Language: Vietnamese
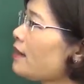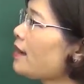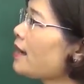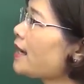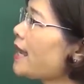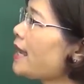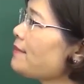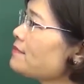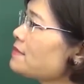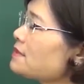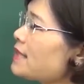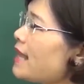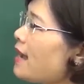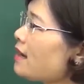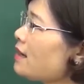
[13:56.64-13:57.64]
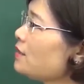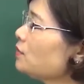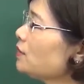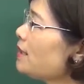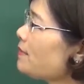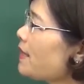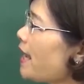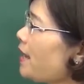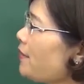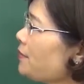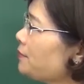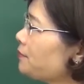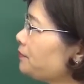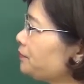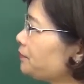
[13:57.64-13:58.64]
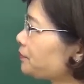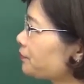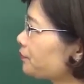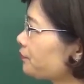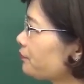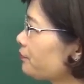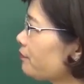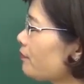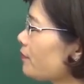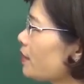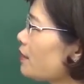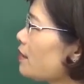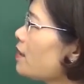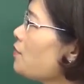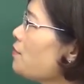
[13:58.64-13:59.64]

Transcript: Kem sang câu tiếp theo. Câu